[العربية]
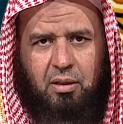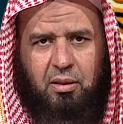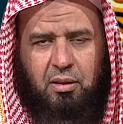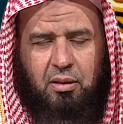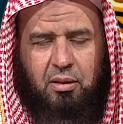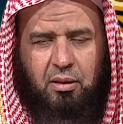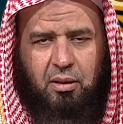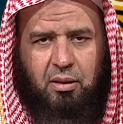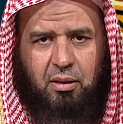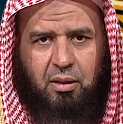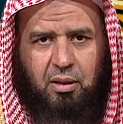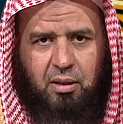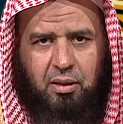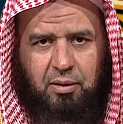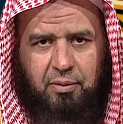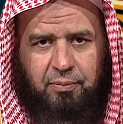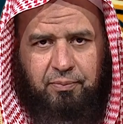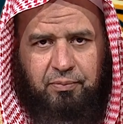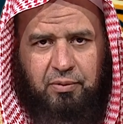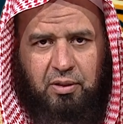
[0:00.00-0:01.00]
إلا الله
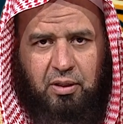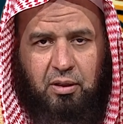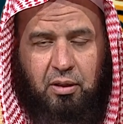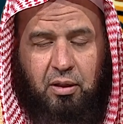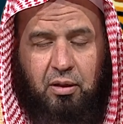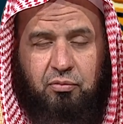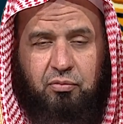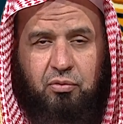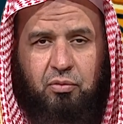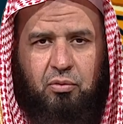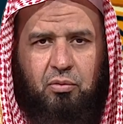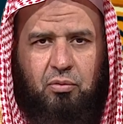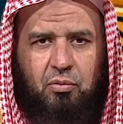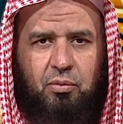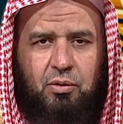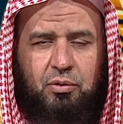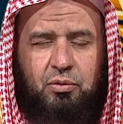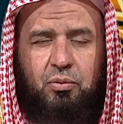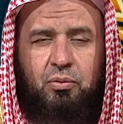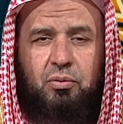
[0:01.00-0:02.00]
الغفور
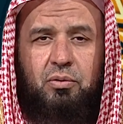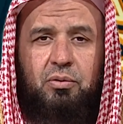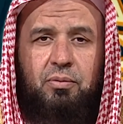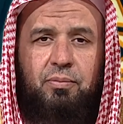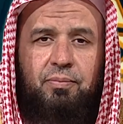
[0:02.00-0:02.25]
الودود